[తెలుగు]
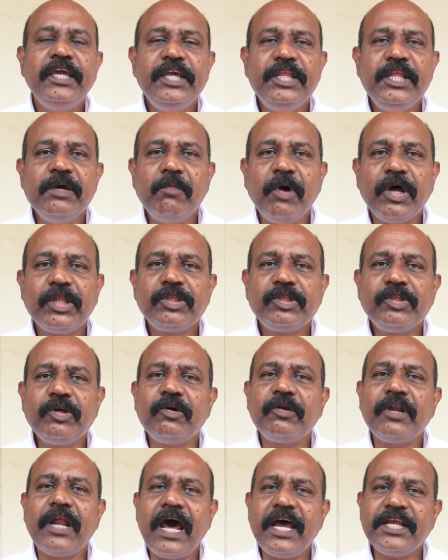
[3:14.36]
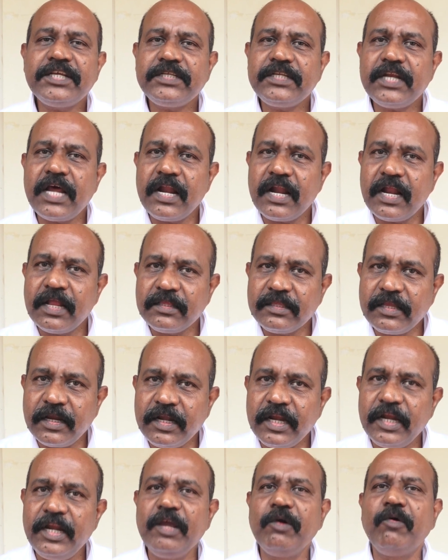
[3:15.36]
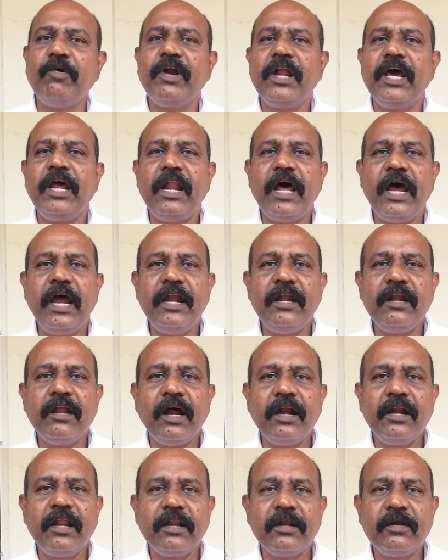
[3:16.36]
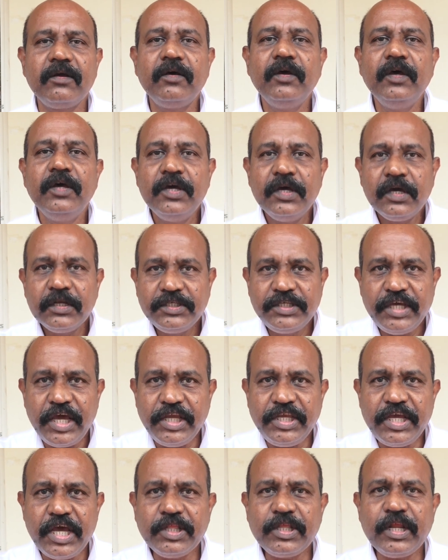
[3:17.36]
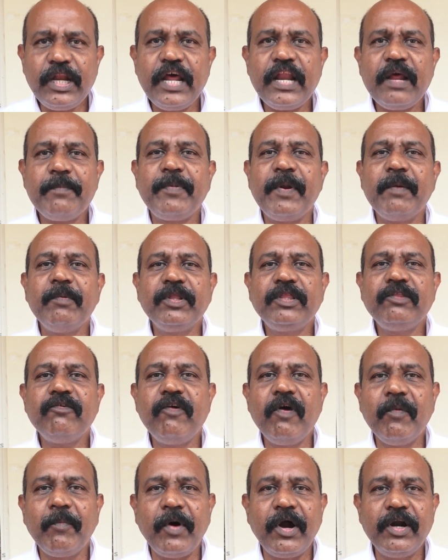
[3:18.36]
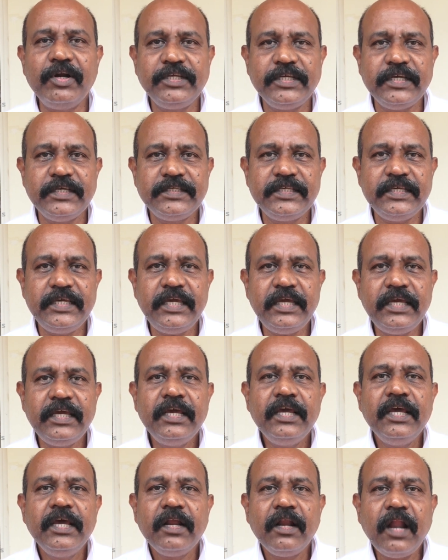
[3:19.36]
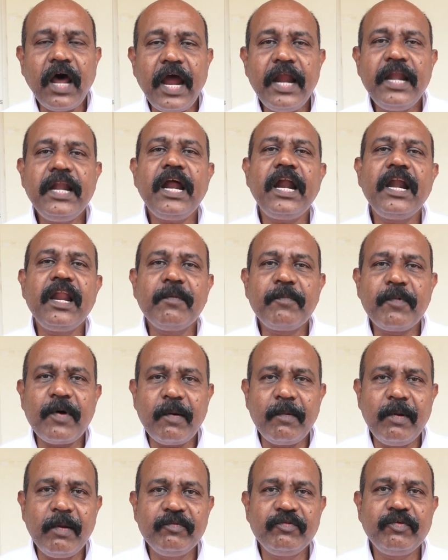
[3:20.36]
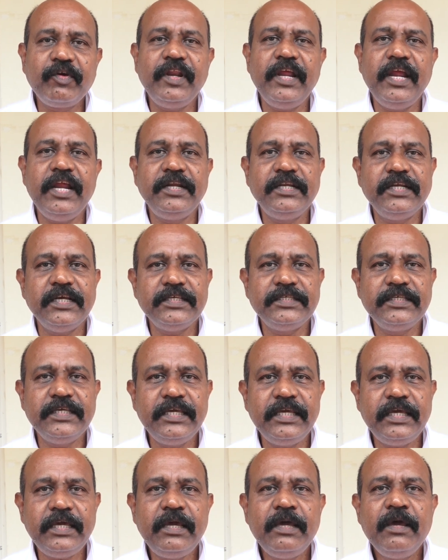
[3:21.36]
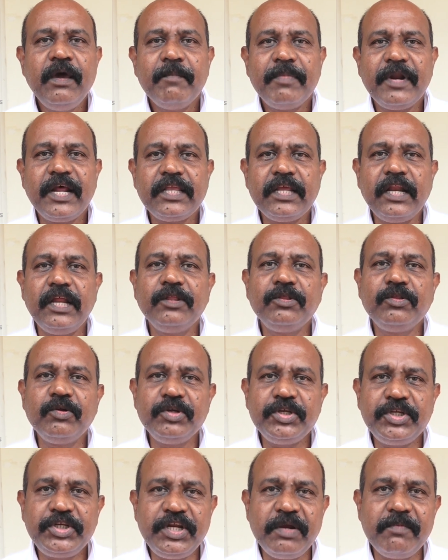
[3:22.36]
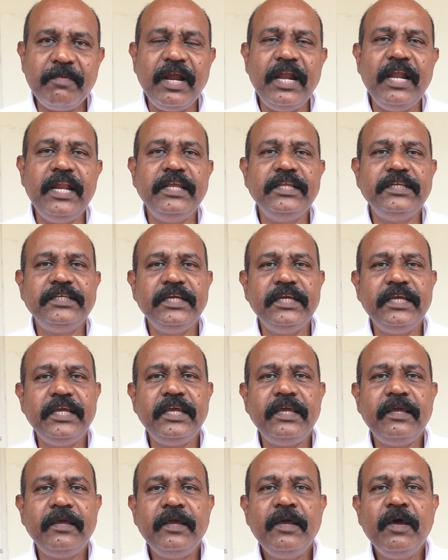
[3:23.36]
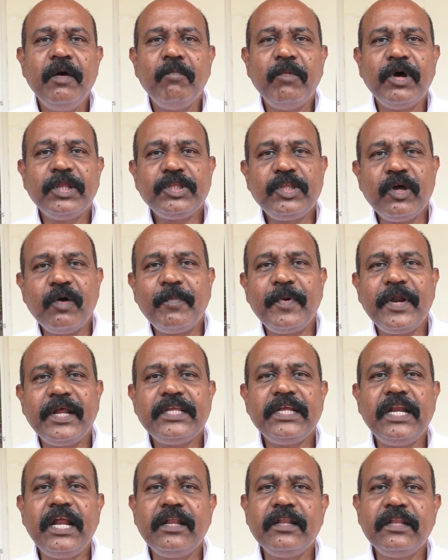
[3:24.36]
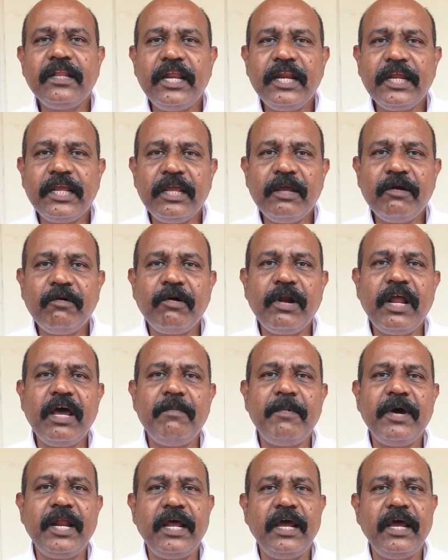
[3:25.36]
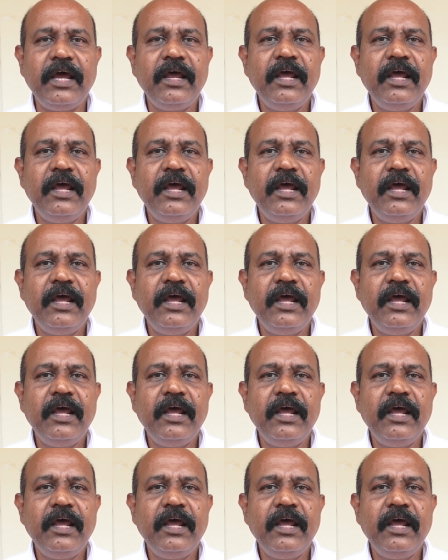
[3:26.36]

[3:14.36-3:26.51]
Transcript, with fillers: ఇది మొత్తం రాష్ట్రాన్ని అంతటినీ కూడా లా అండ్ ఆర్డర్ చేజేతులేరా ప్రభుత్వమే పాడు చేసి లా అండ్ ఆర్డర్ ప్రాబ్లమ్స్ క్రియేట్ చేసి ప్రజల దృష్టి మళ్లించి మొత్తం ప్రజలందరికీ కూడా మన